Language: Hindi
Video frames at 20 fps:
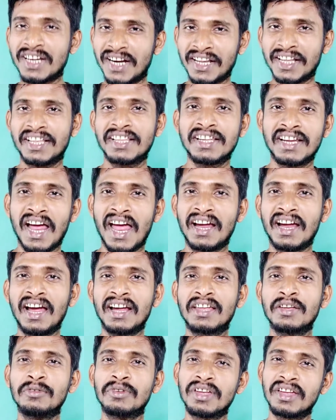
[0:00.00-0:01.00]
कुछ करके
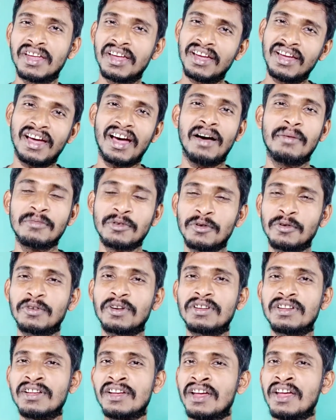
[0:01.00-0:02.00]
दिखाएगा क्योंकि हम
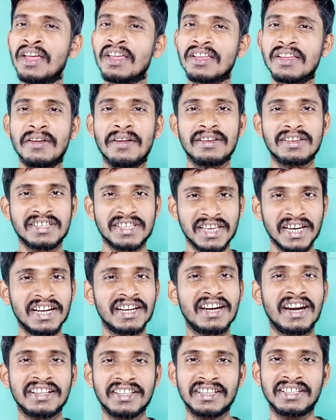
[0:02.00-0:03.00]
लोगों को ये
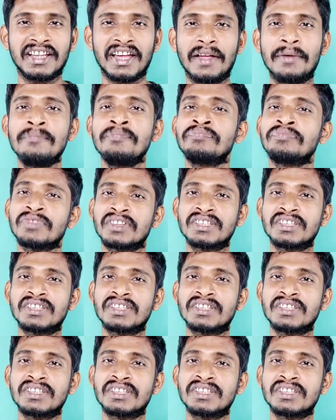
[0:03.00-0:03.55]
शेल्टर देता है